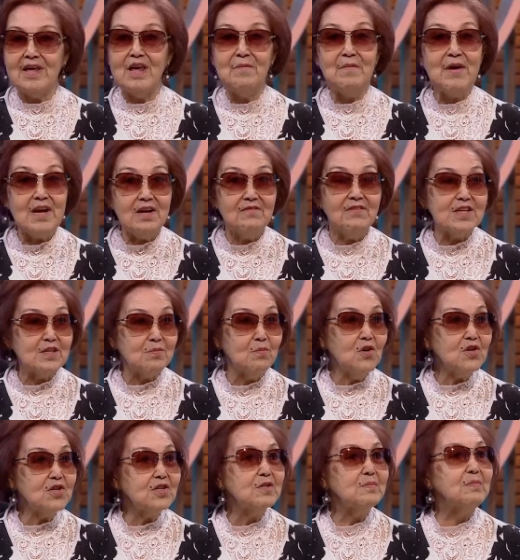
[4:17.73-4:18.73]
имели
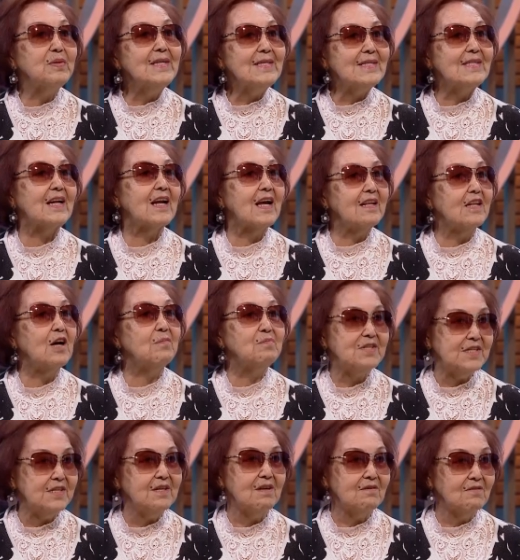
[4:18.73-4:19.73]
возможность быстро
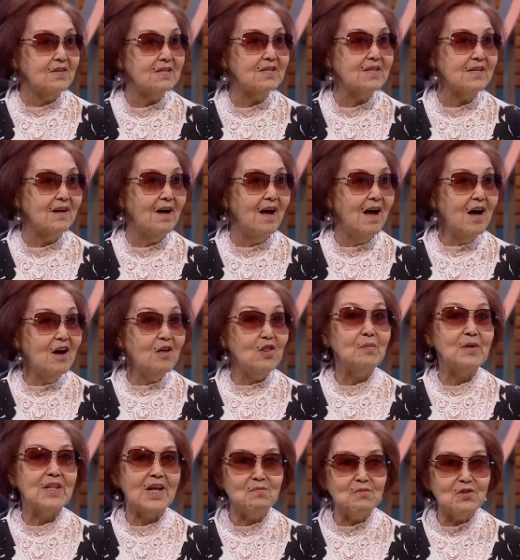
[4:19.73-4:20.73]
адаптироваться. Ну,
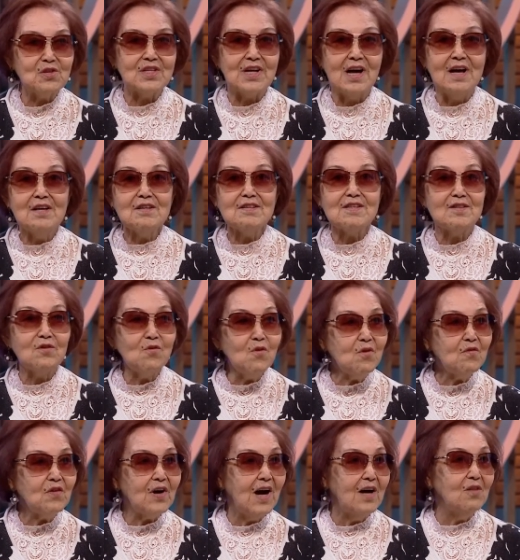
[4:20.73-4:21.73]
потому что
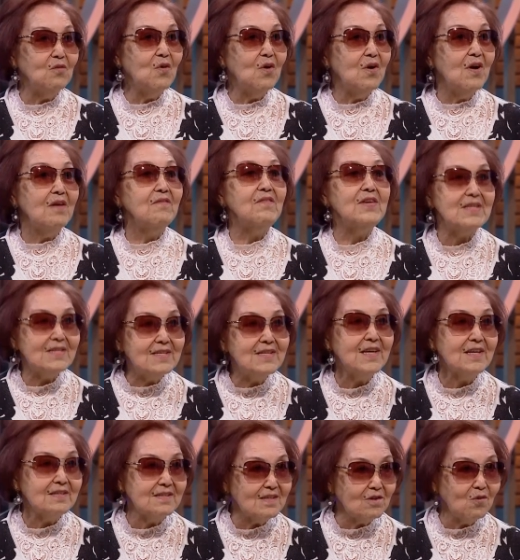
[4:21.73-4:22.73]
слово, оно
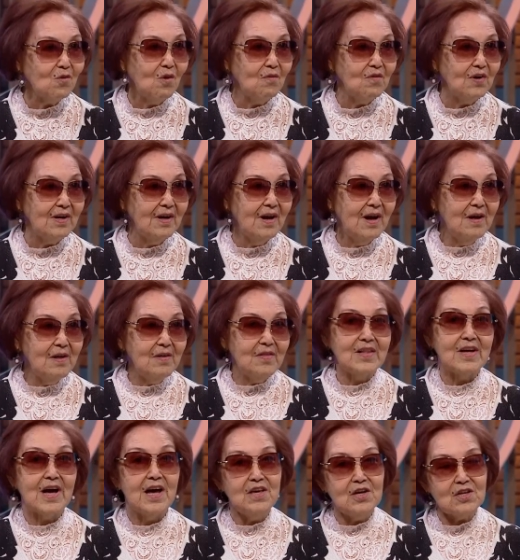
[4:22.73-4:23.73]
везде слово.
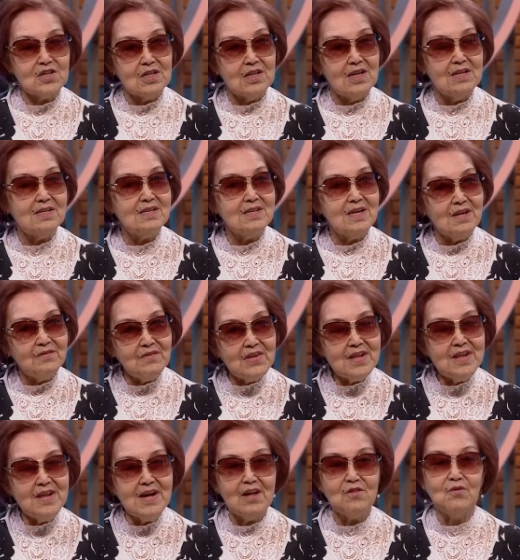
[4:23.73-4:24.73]
Конечно, на
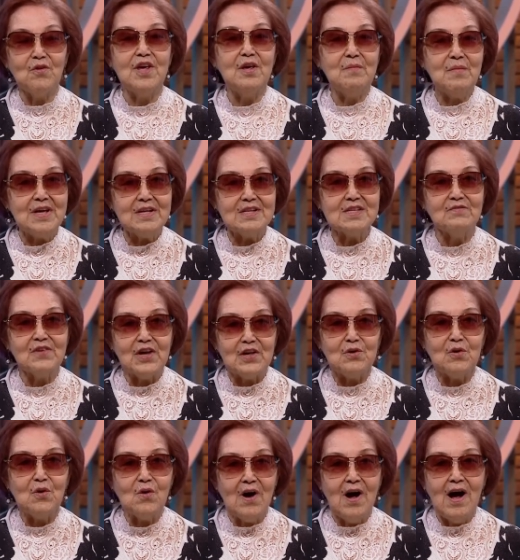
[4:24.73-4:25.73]
телевидении оно имеет
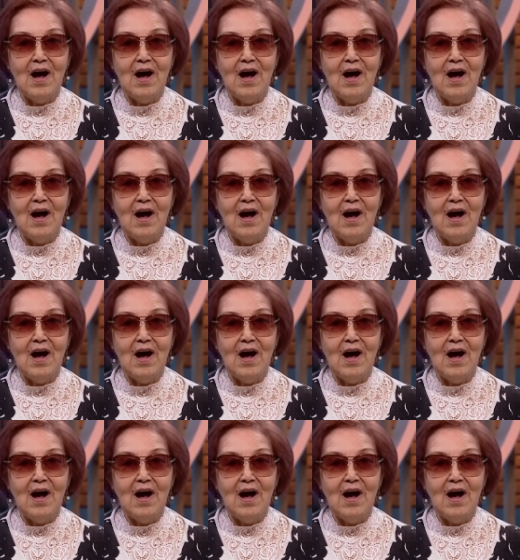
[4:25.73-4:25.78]
свое,